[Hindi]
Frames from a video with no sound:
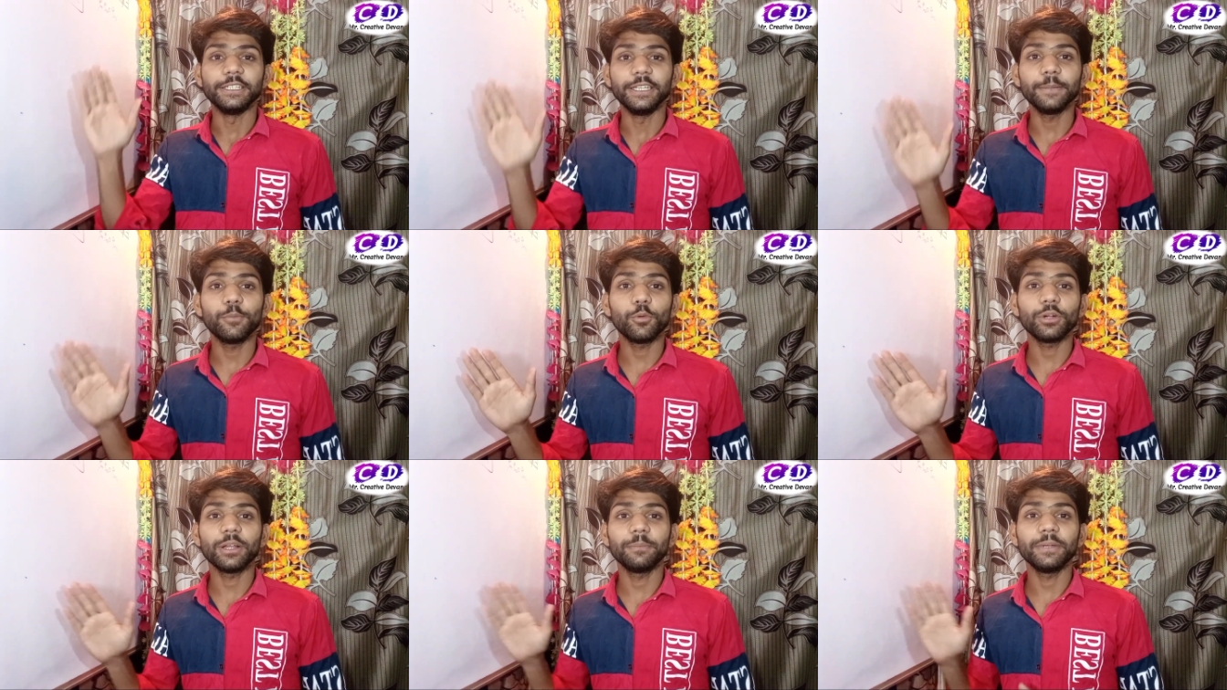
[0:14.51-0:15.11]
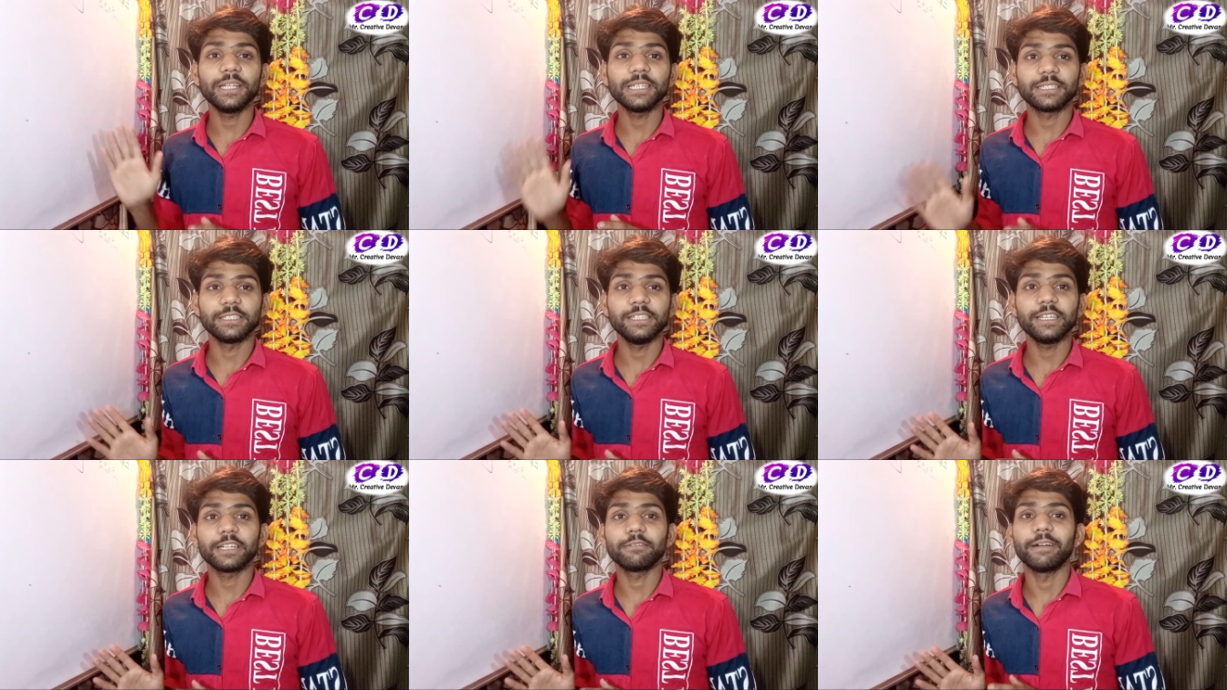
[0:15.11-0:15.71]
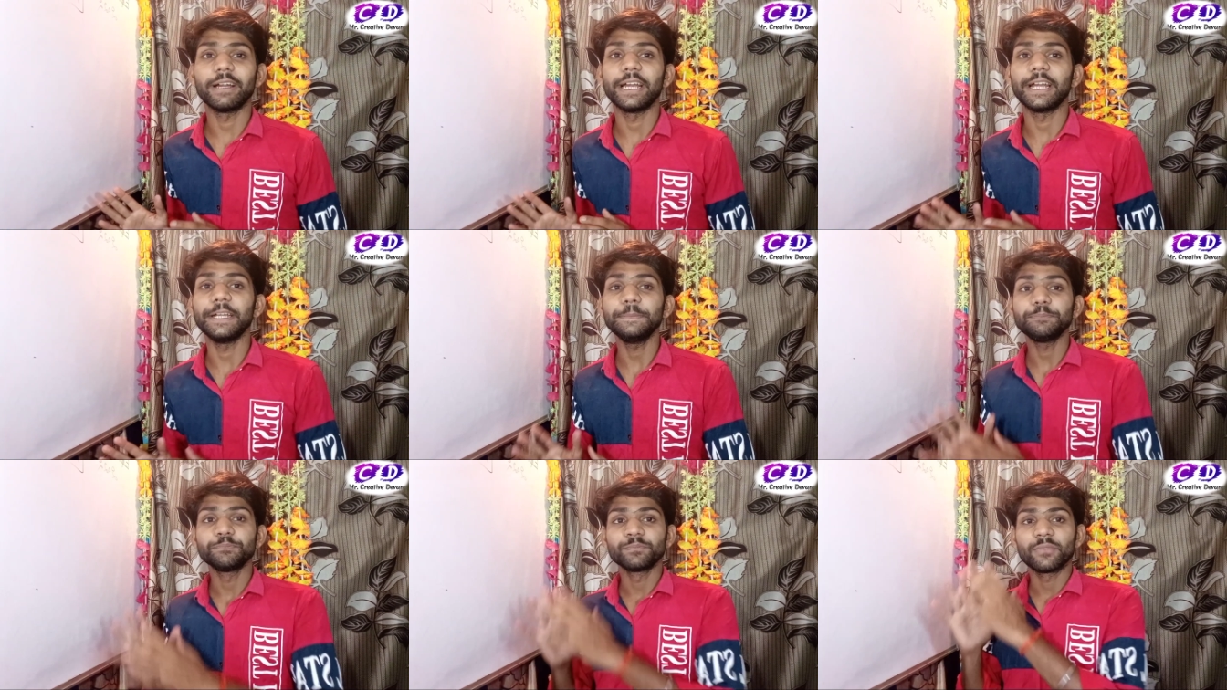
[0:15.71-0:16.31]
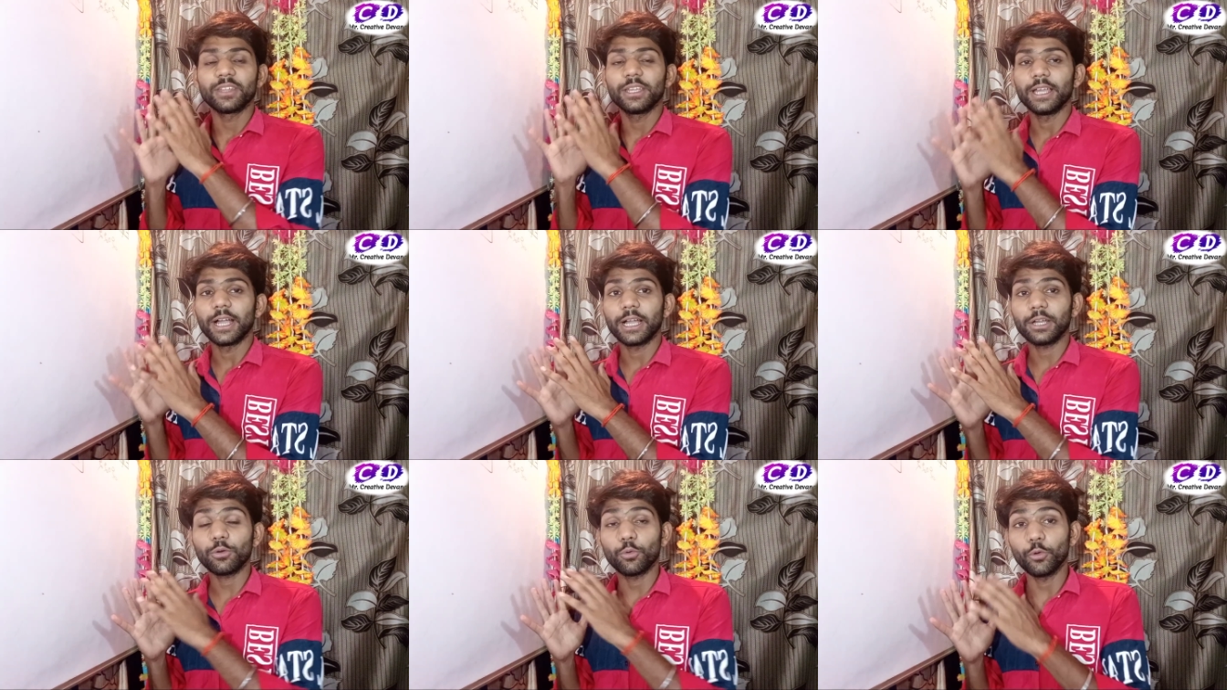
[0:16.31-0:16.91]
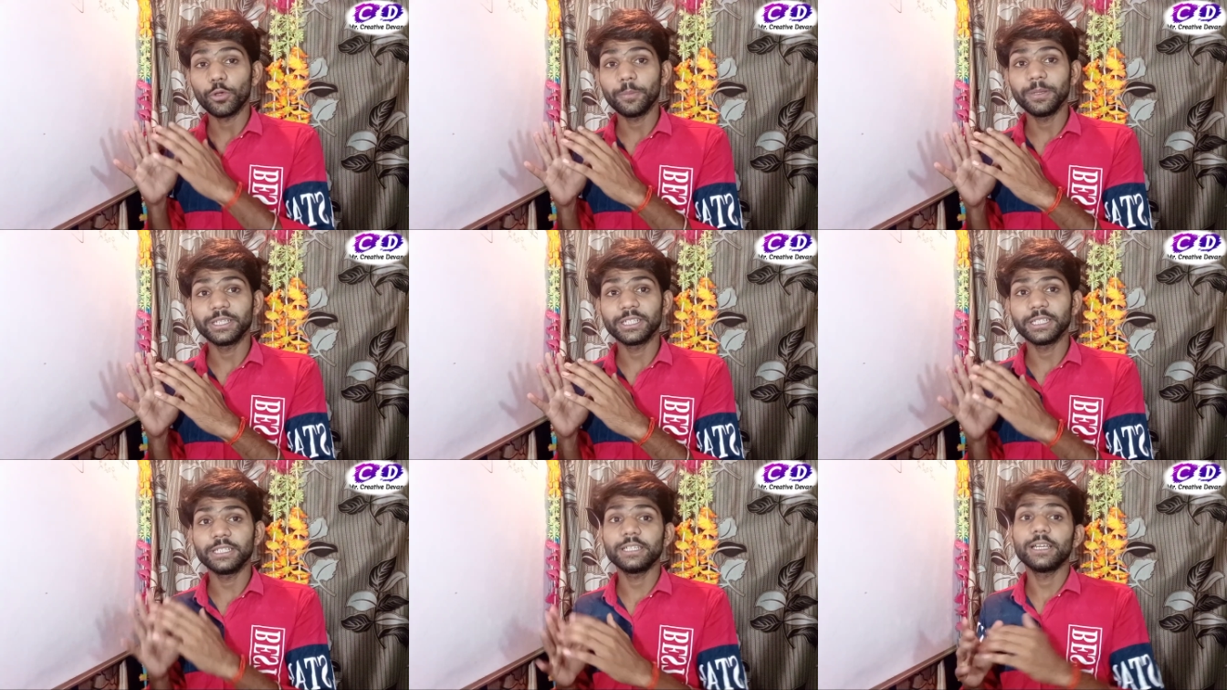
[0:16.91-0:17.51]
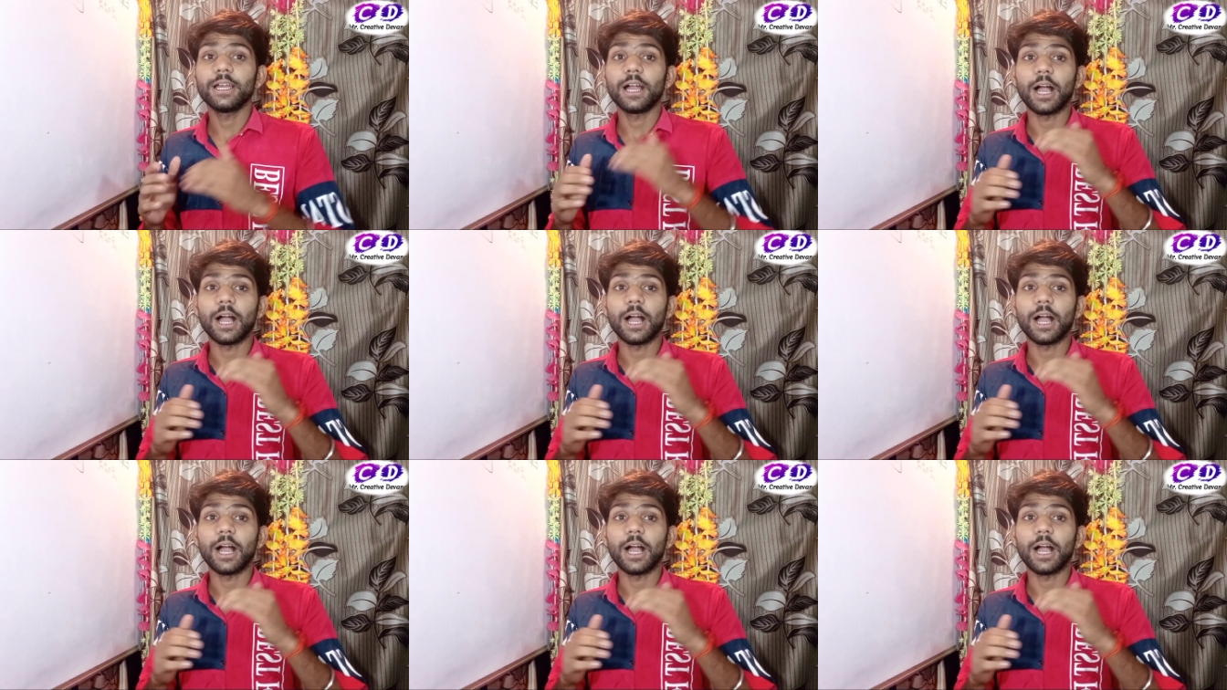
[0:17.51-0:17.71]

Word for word: ये बोर्ड हमने इसलिए लगवाया है कि अगर कोई भी चीज़